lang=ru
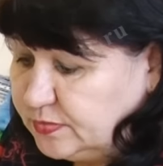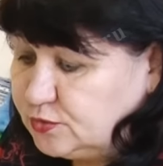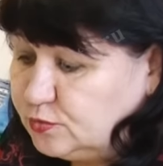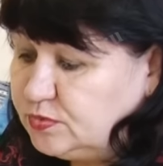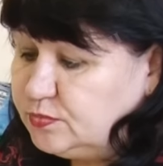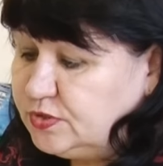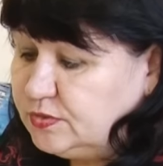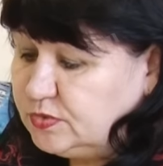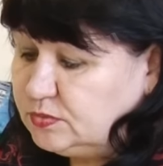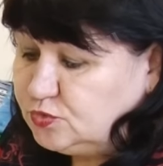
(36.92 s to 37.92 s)
пособие
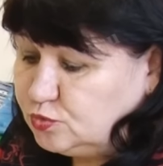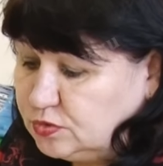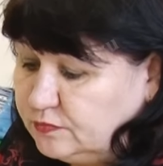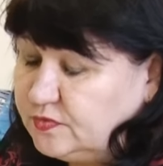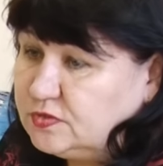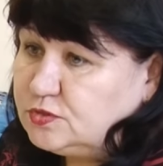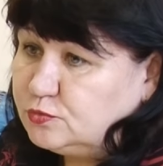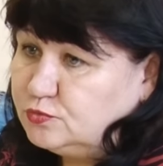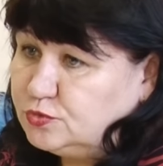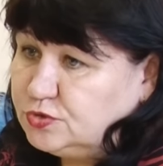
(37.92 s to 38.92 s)
беременным женам
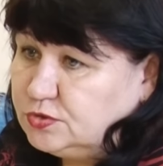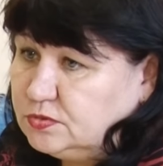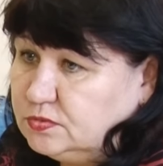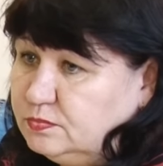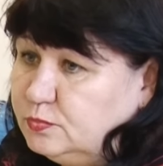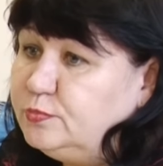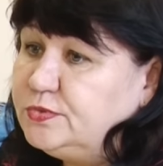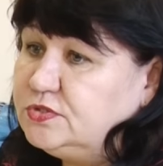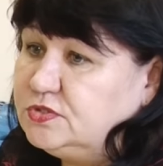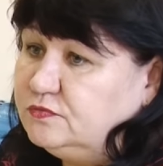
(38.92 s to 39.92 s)
военнослужащих по
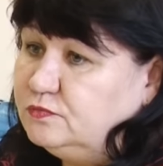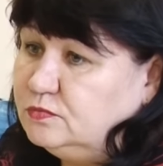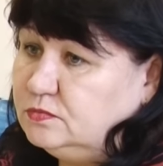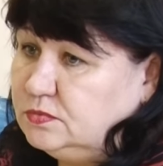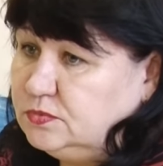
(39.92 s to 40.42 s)
призыву.